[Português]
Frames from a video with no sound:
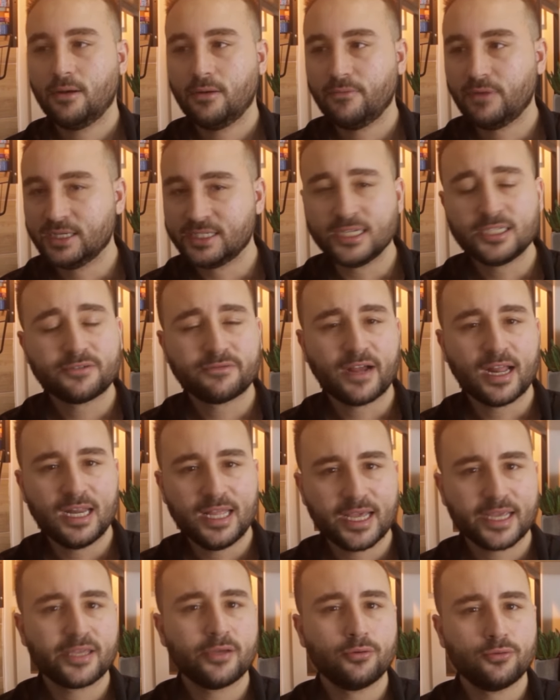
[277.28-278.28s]
a gente vai
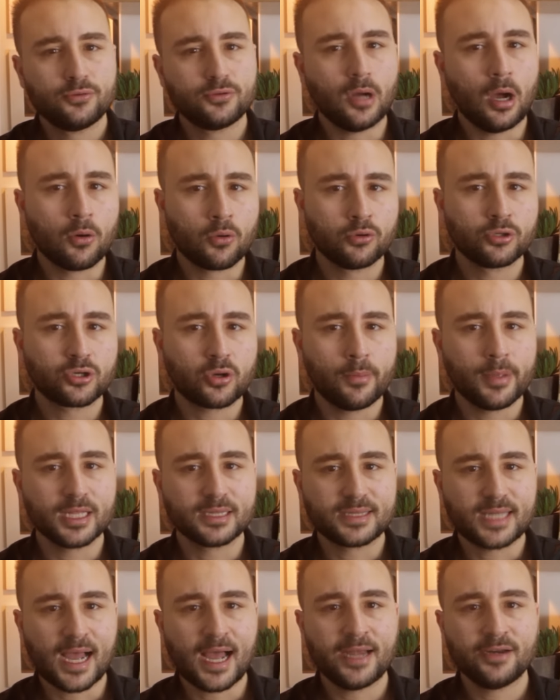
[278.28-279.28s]
ler aqui alguns
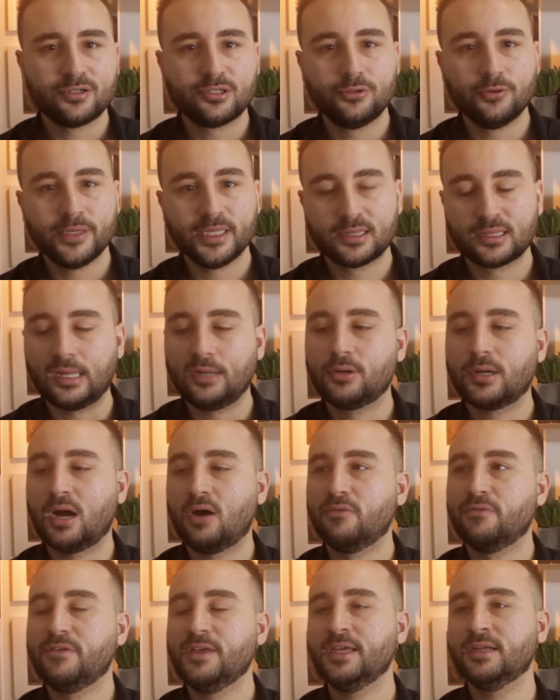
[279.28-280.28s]
comentários do Ítalo
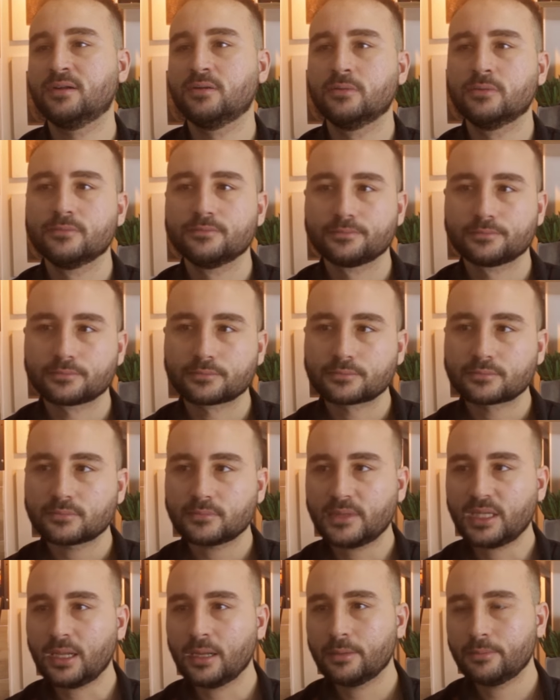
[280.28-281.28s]
Calvino,
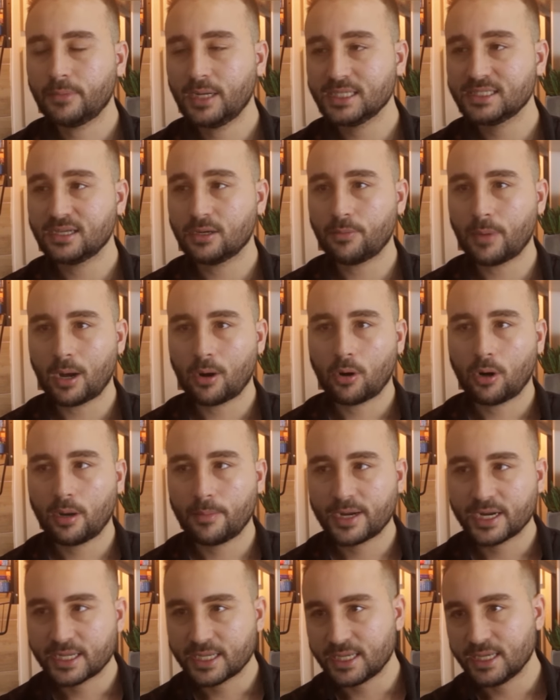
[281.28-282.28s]
mas é uma
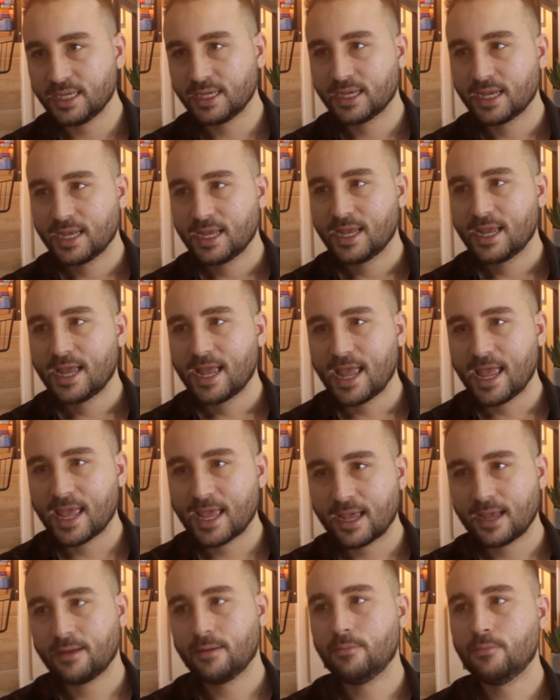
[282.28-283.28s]
obra que
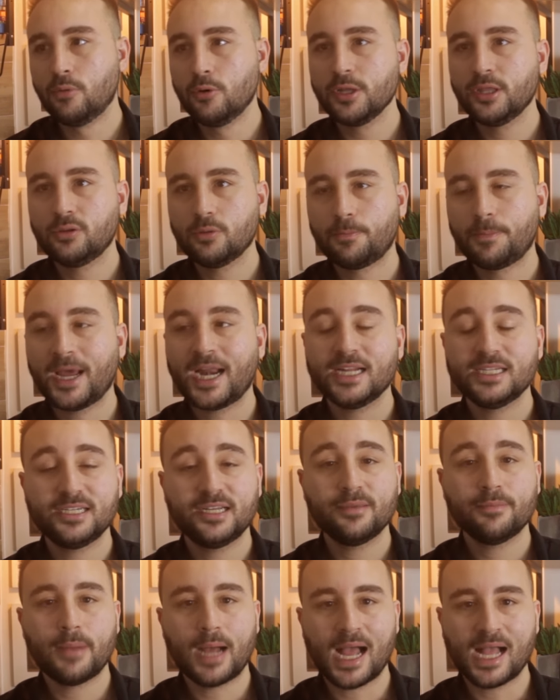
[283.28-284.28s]
é muito
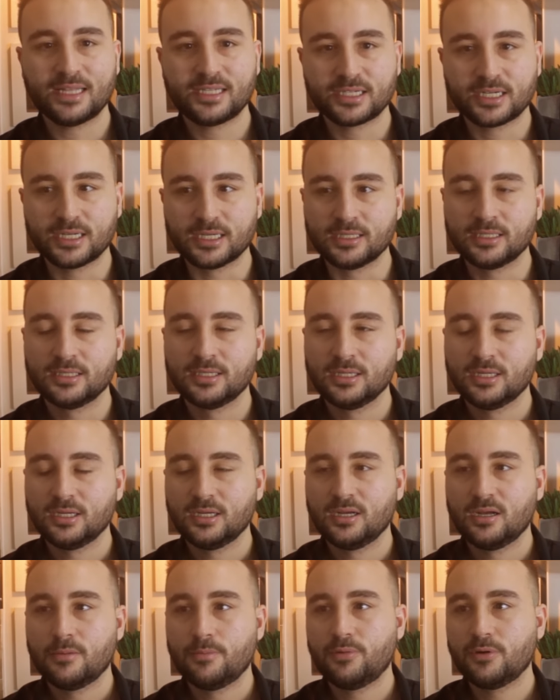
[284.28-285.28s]
paradigmática,
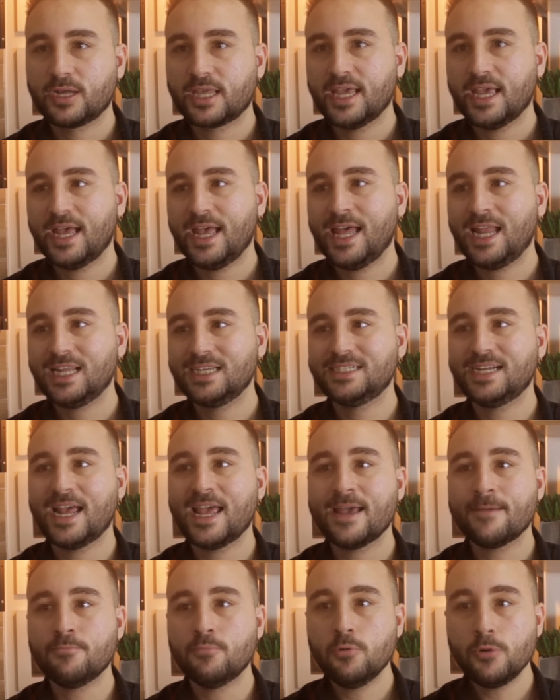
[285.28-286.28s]
porque ela já
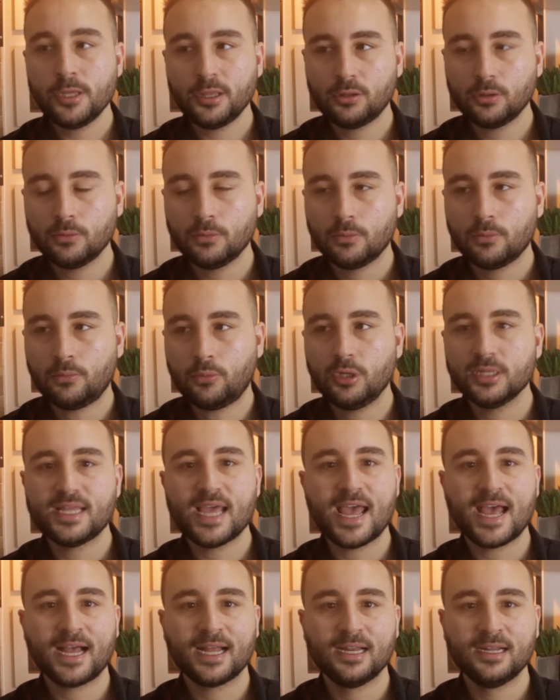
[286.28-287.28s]
é muito
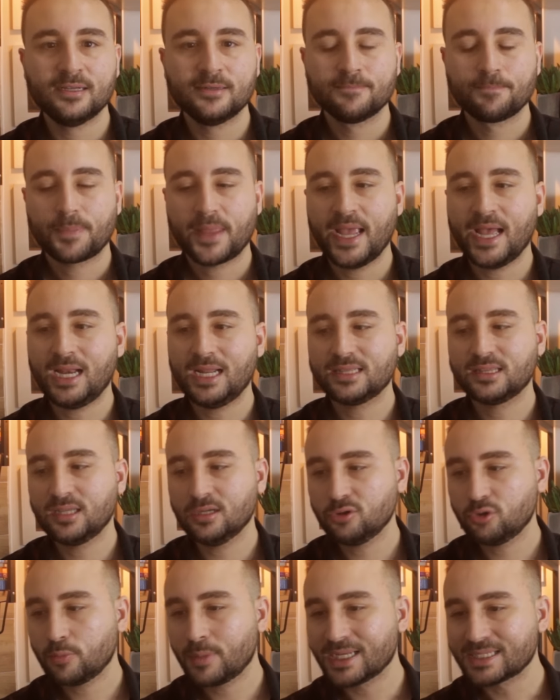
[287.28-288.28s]
moderna. Ela é
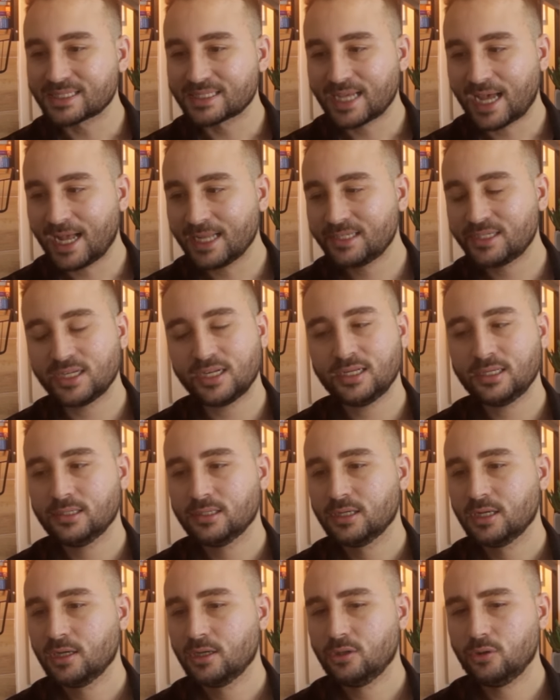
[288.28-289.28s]
tanto uma sátira
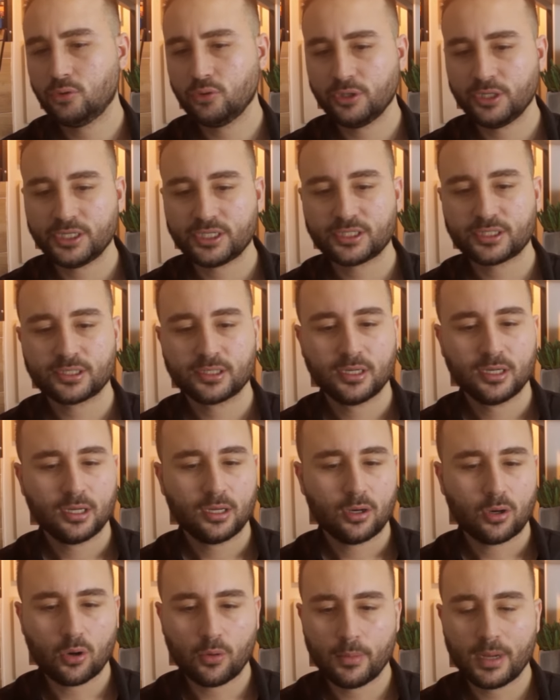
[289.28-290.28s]
dos
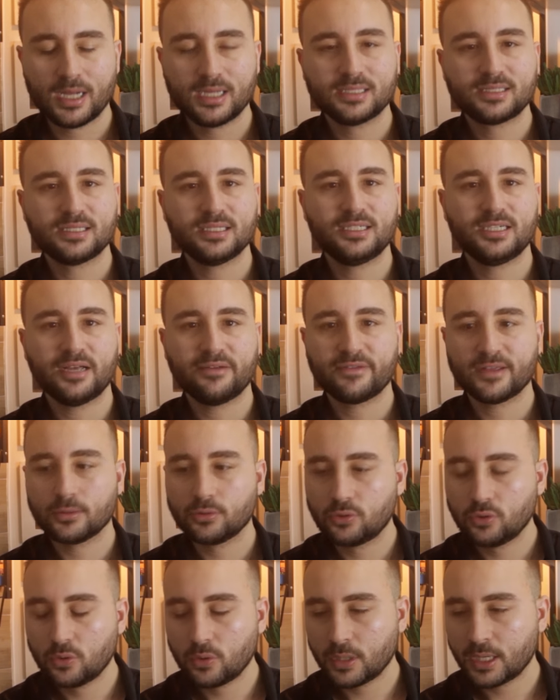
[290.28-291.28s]
romances de
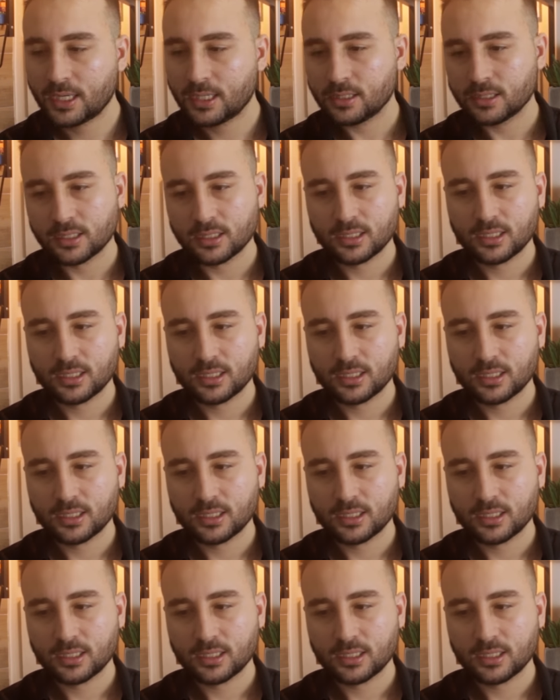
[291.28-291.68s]
aventura,